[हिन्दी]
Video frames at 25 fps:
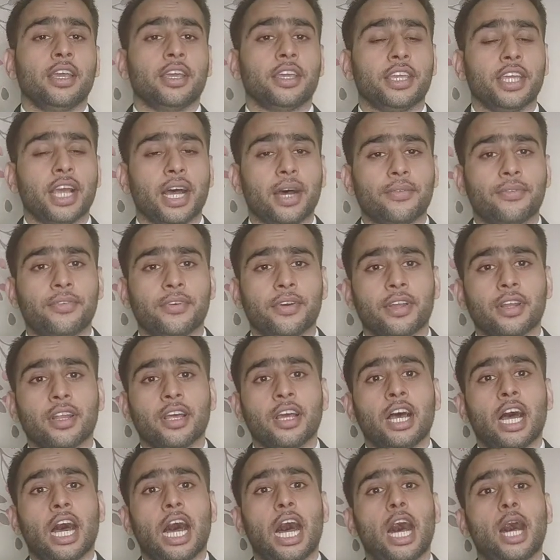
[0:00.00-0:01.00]
या फिर
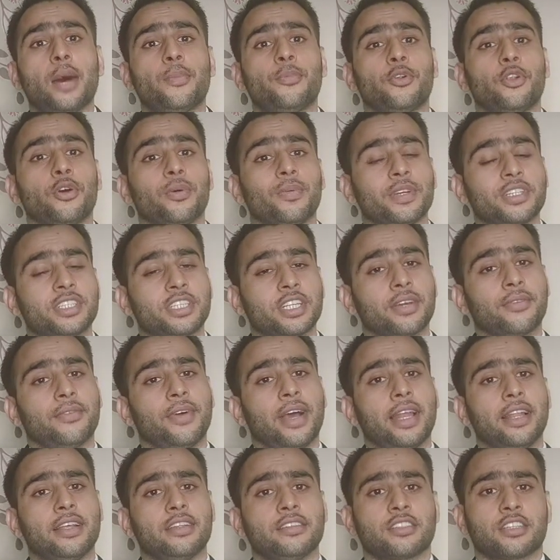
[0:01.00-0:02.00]
आप डोमेस्टिक
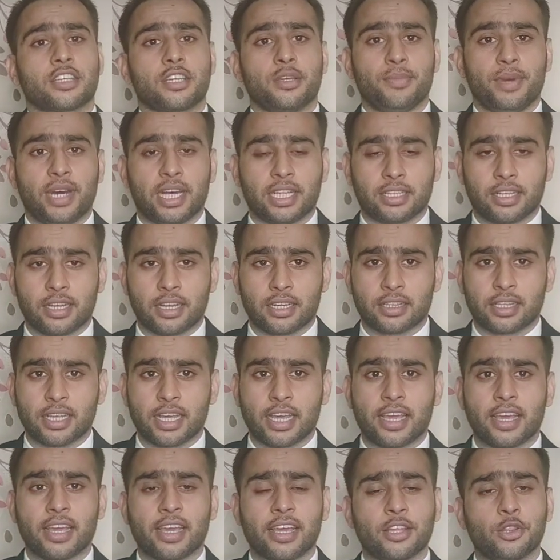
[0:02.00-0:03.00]
वायलेंस की बात करते
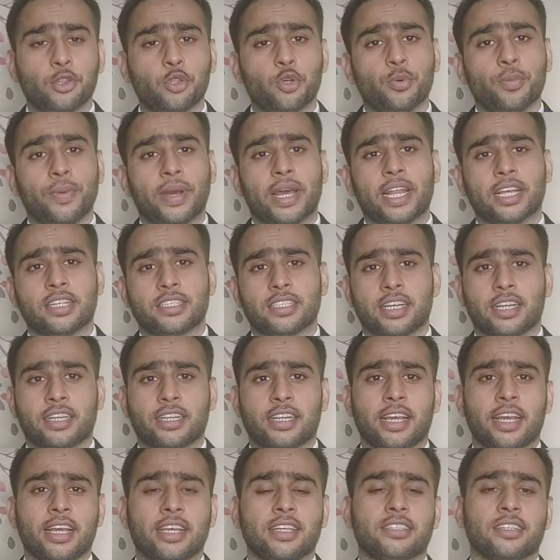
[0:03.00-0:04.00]
हैं हिंदू मैरिज
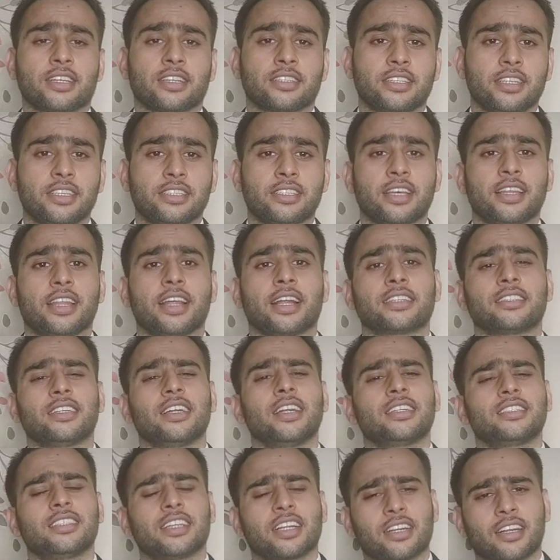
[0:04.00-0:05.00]
एक्ट है सक्सेशन एक्ट
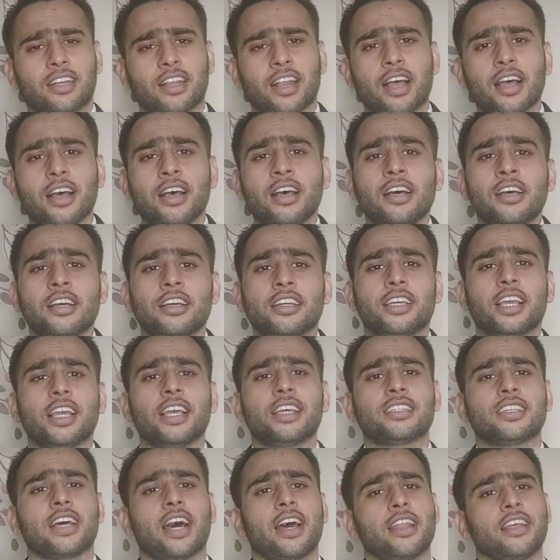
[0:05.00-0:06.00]
है एटसेट्रा
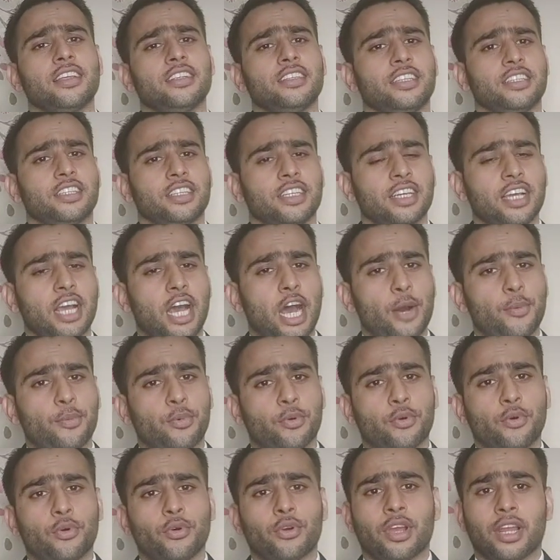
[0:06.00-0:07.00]
ये सारी चीजें
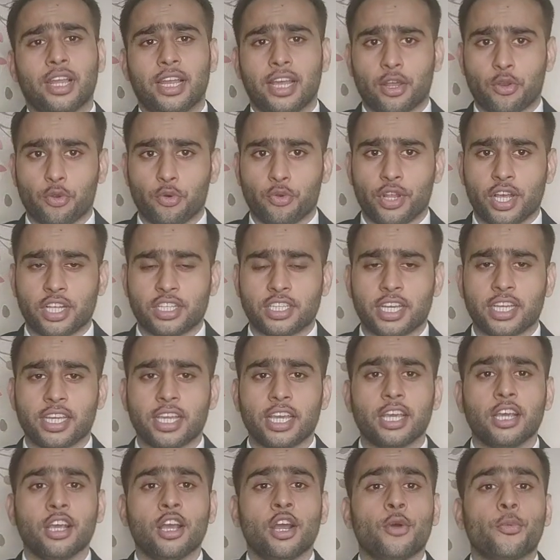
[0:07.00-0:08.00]
आपको क्लियर होना
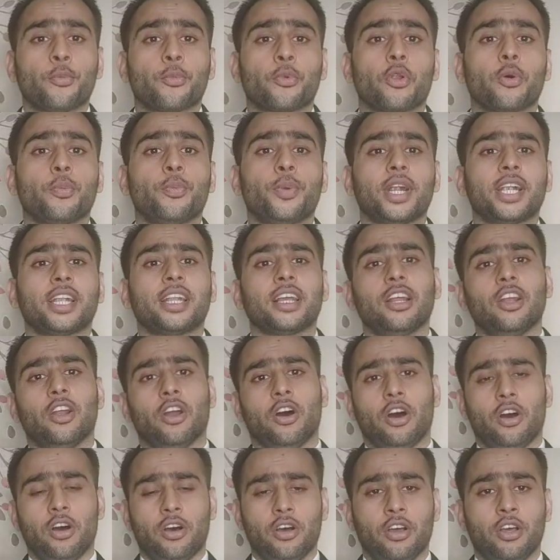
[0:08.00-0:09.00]
चाहिए प्रॉपर्टी
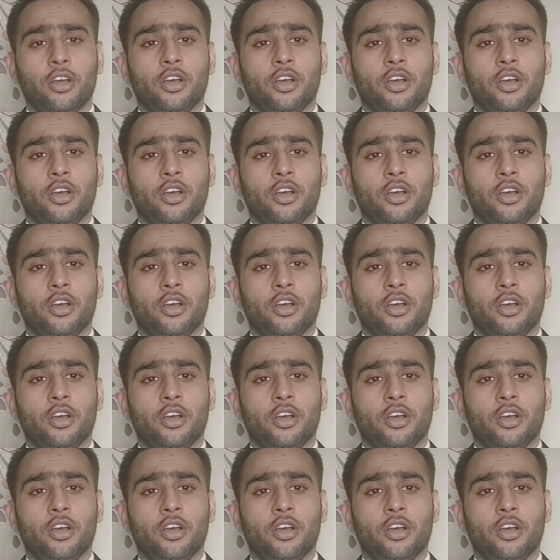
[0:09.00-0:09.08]
लॉ